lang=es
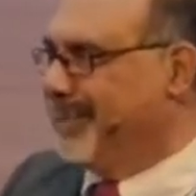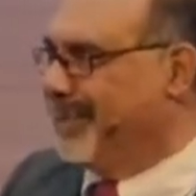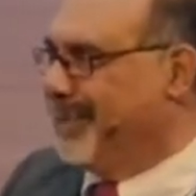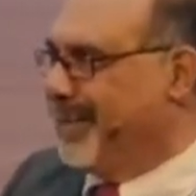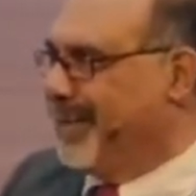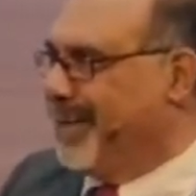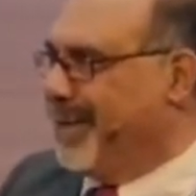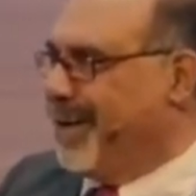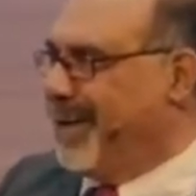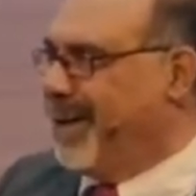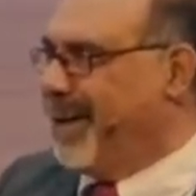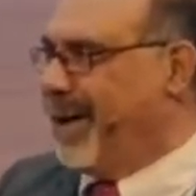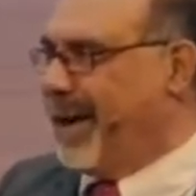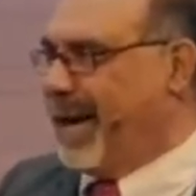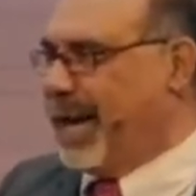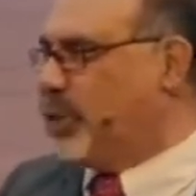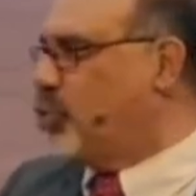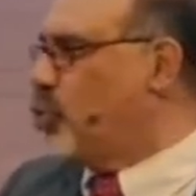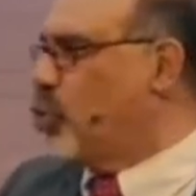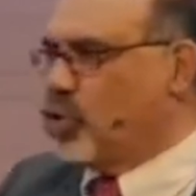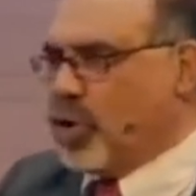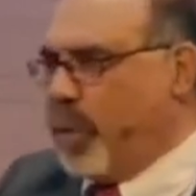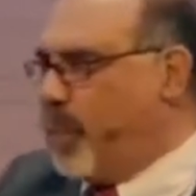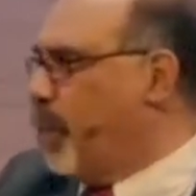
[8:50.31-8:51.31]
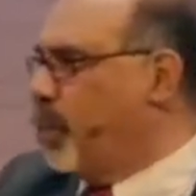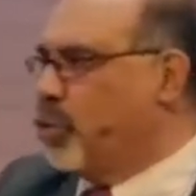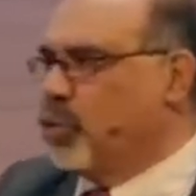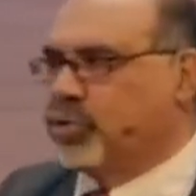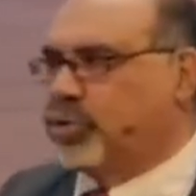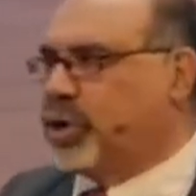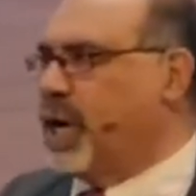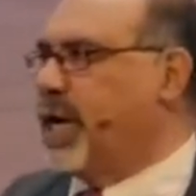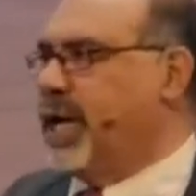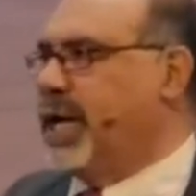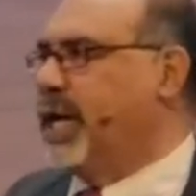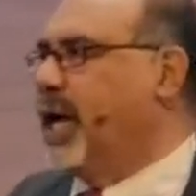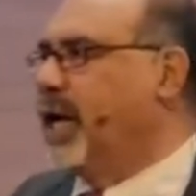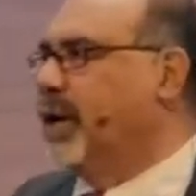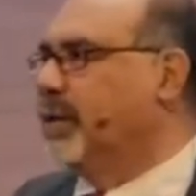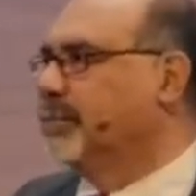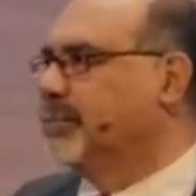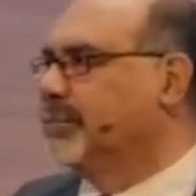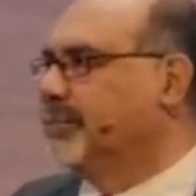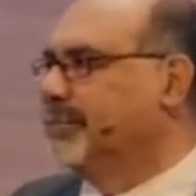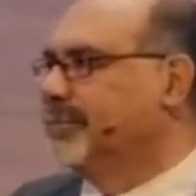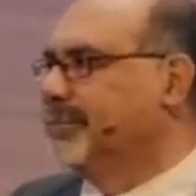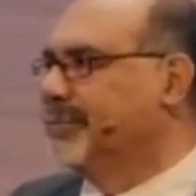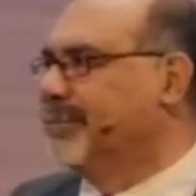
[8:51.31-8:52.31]
Eso no produce ira.
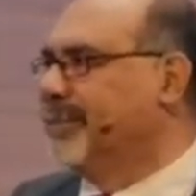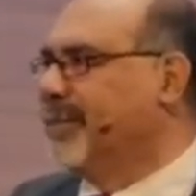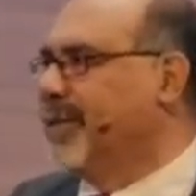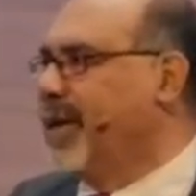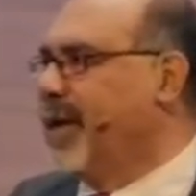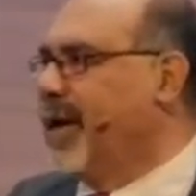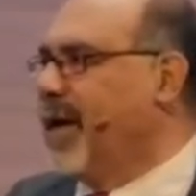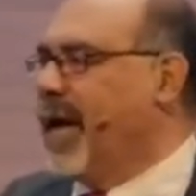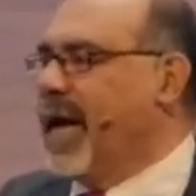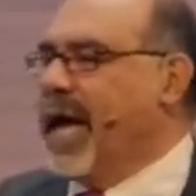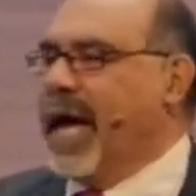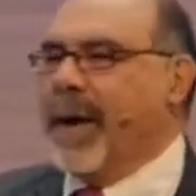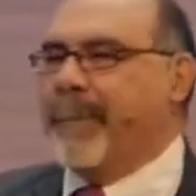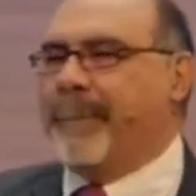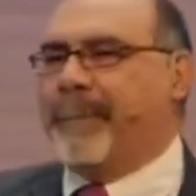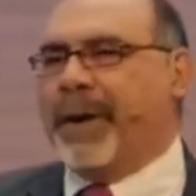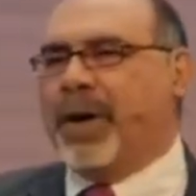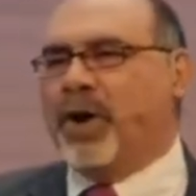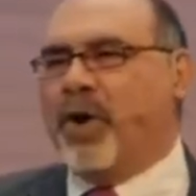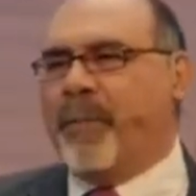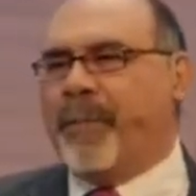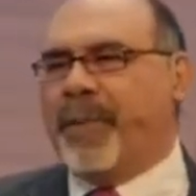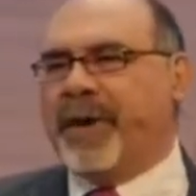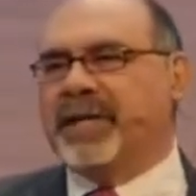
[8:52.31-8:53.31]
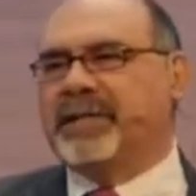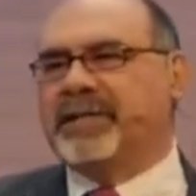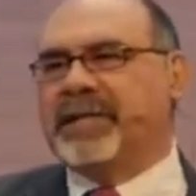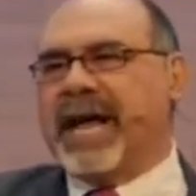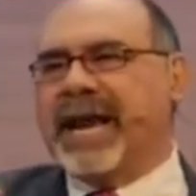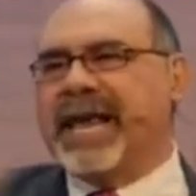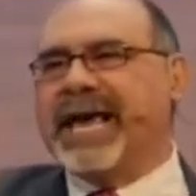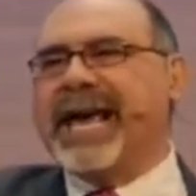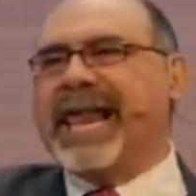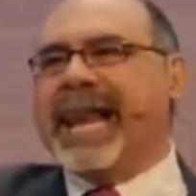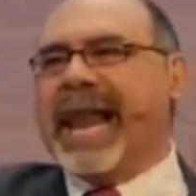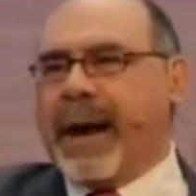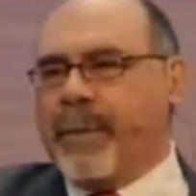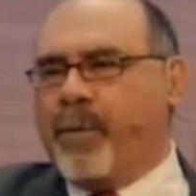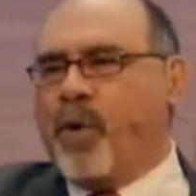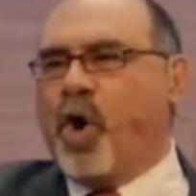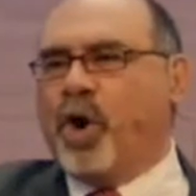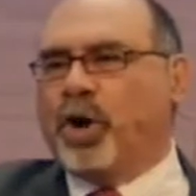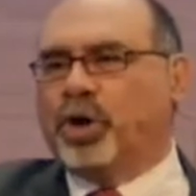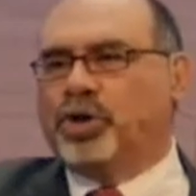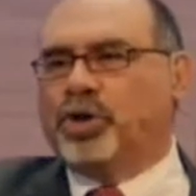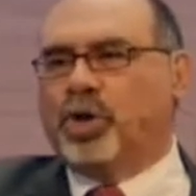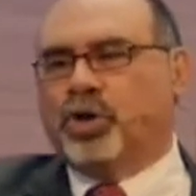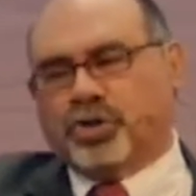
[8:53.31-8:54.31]
Pero pensar en el aborto
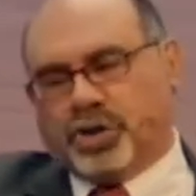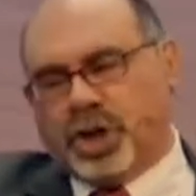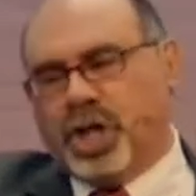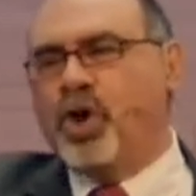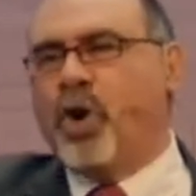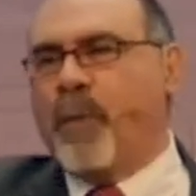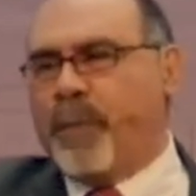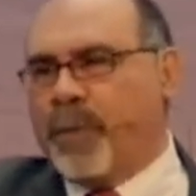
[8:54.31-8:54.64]
sí lo produce.